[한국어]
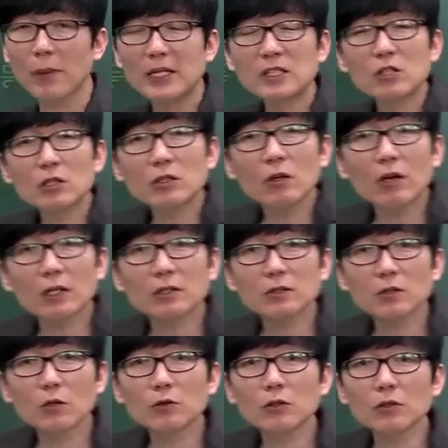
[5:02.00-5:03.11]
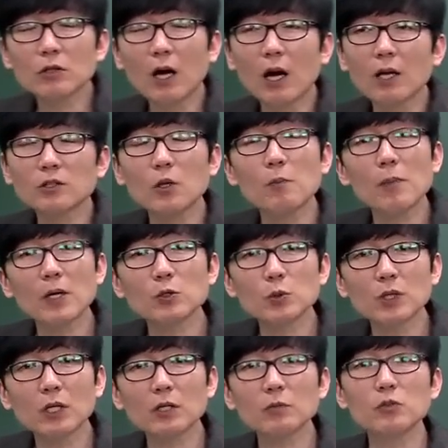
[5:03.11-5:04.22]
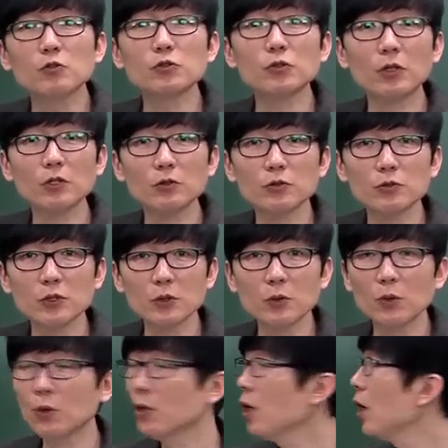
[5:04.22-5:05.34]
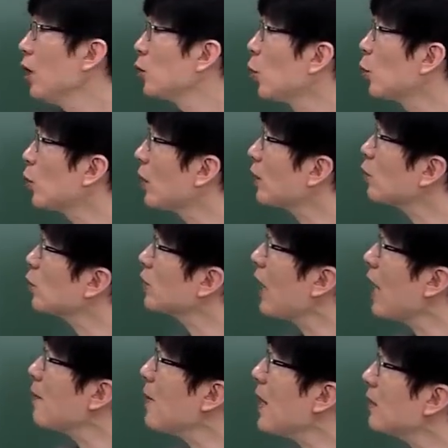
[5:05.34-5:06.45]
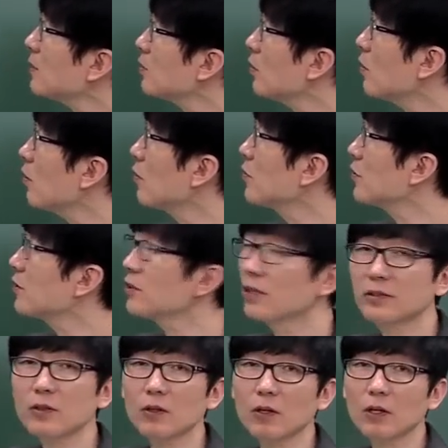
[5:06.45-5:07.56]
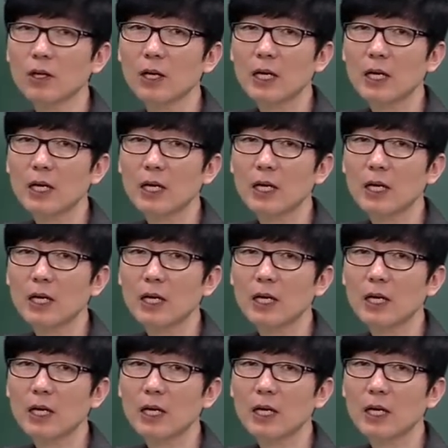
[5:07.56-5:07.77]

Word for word: 벤처 기업 같은 경우는 아, 전망이 좋다 그러면 육성해 줄 수도 있고 도로나 또는 항만 같은 걸 건설을 해서